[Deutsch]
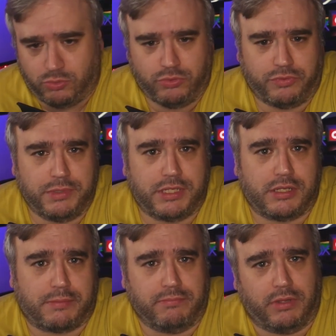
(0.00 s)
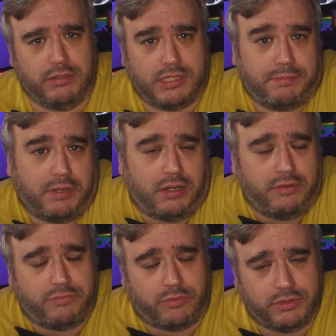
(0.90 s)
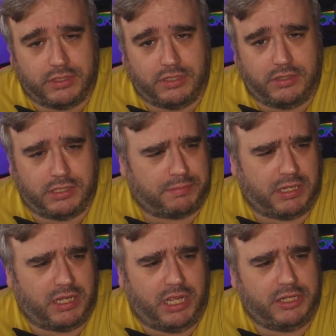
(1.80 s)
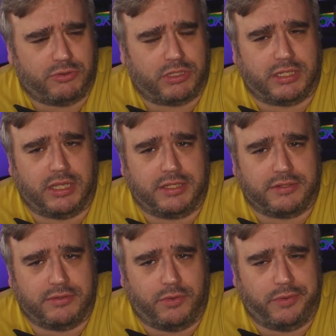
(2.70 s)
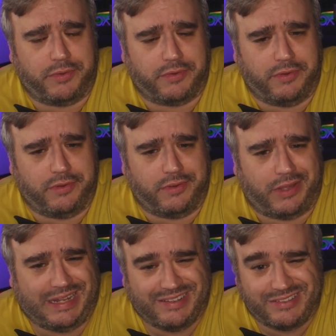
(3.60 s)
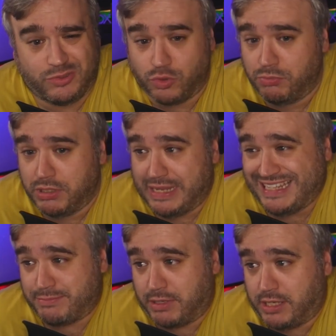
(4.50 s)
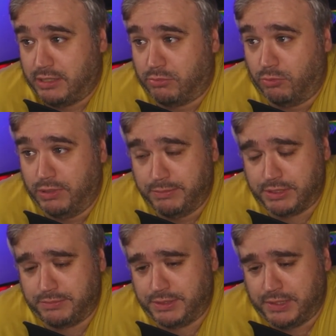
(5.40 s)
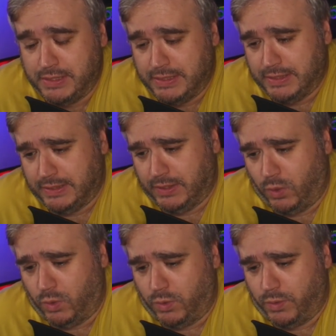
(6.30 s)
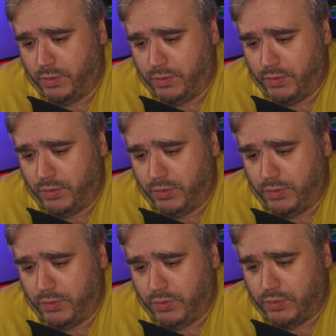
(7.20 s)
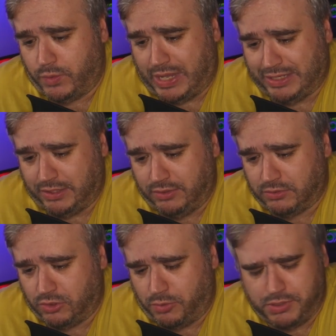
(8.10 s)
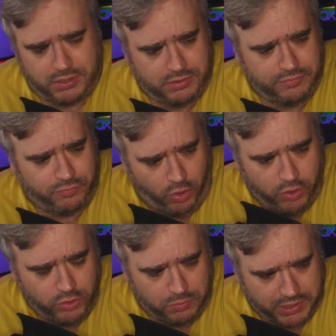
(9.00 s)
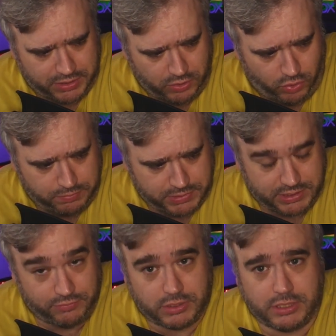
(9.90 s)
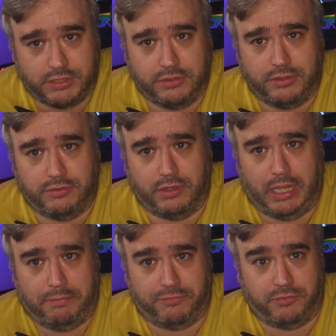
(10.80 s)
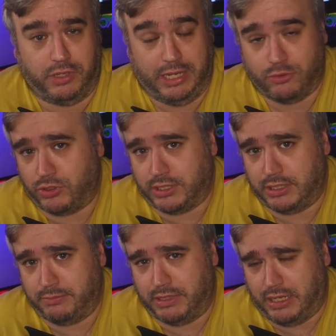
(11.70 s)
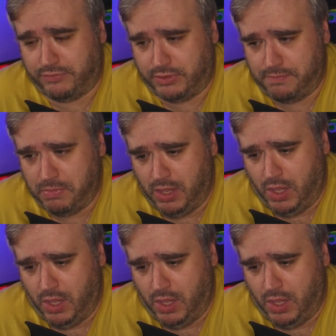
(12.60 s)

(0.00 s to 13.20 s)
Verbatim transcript: Gut für mich, ich habe ich hab ja ein iPhone, äh, ich habe keine Android-Geräte und äh, hatte somit erstmal keine Probleme damit. Äh, hat dann, glaube ich, eine Woche nochmal gedauert, bis dann wirklich die App für Android halt eben da war.